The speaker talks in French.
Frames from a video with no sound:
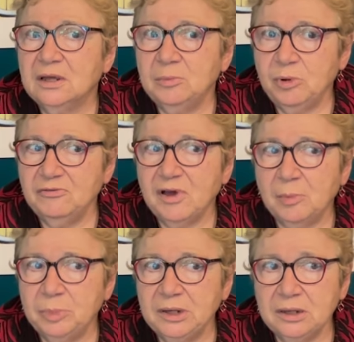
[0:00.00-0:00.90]
ils peuvent
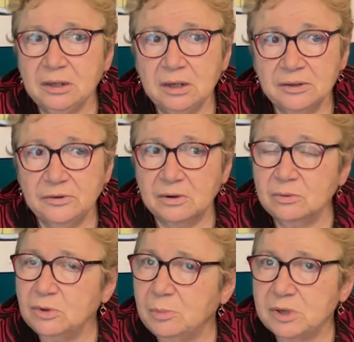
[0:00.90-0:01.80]
appeler les dents ou la